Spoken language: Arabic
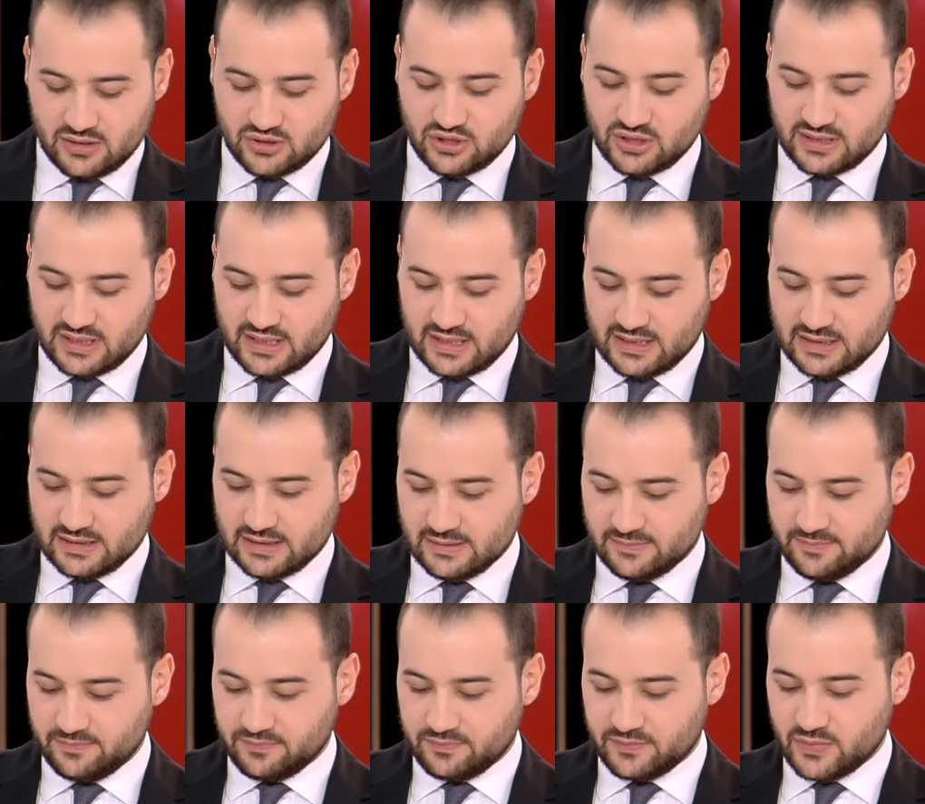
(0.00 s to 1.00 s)
جنرال
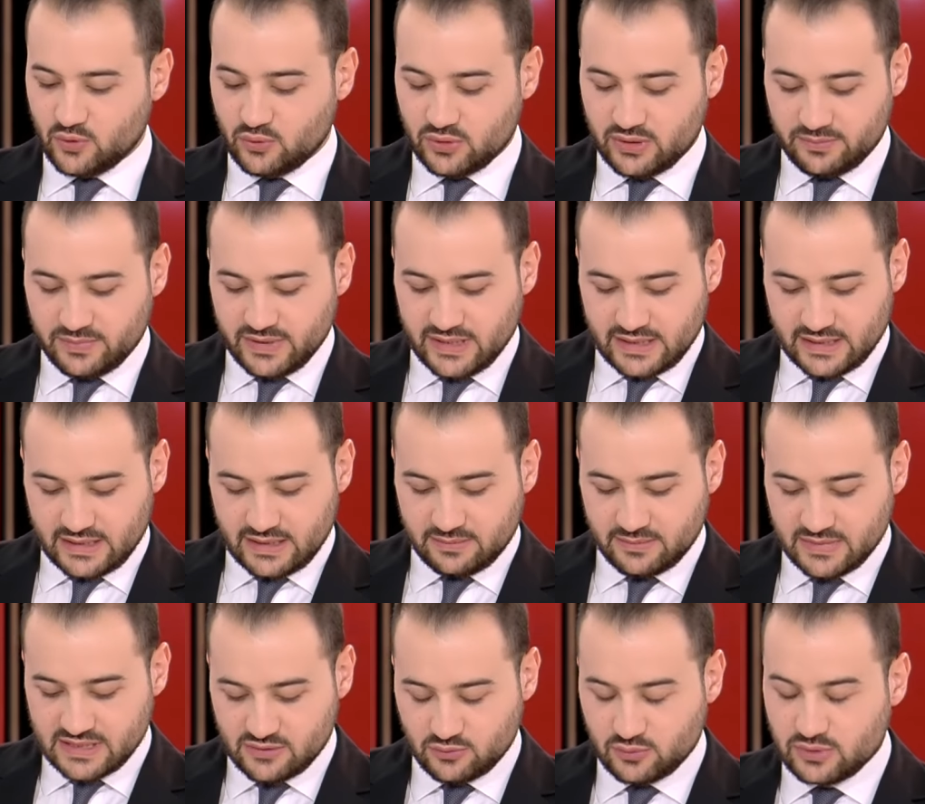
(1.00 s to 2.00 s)
بيقول امبارح
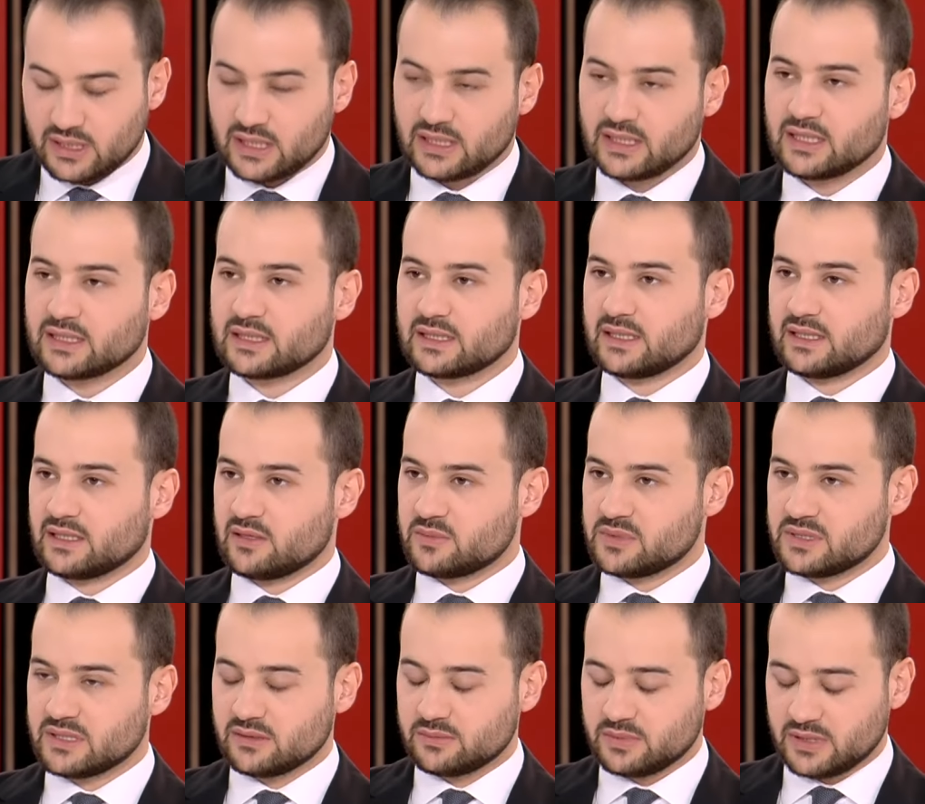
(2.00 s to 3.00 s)
مسؤول العلاقات
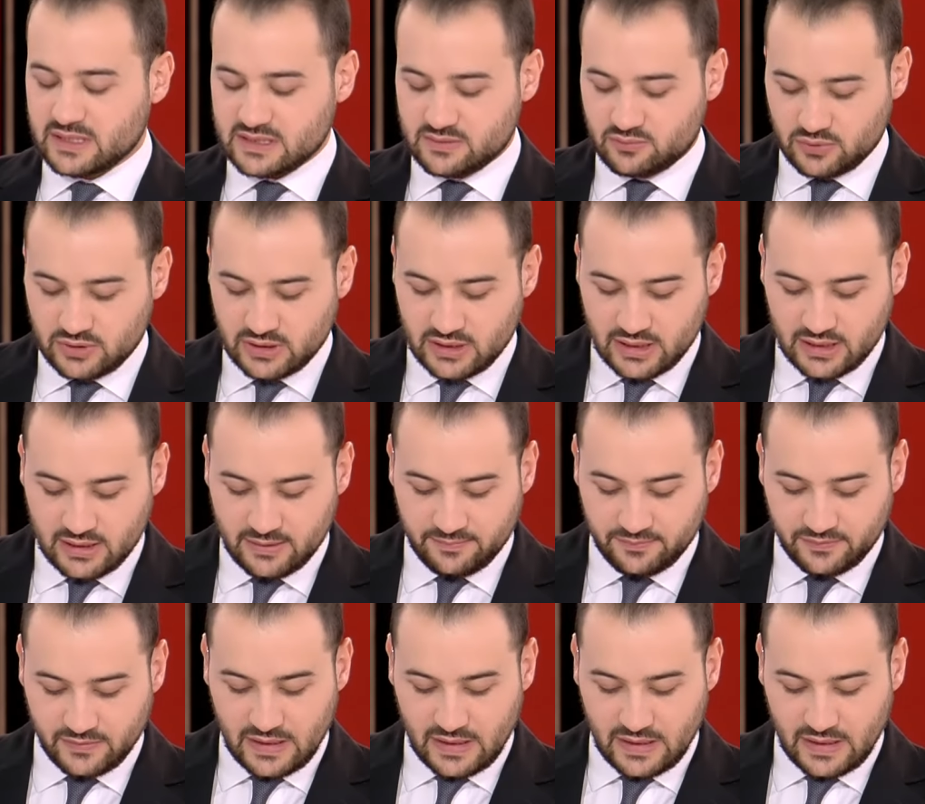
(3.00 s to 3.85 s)
الاعلاميه بحزب الله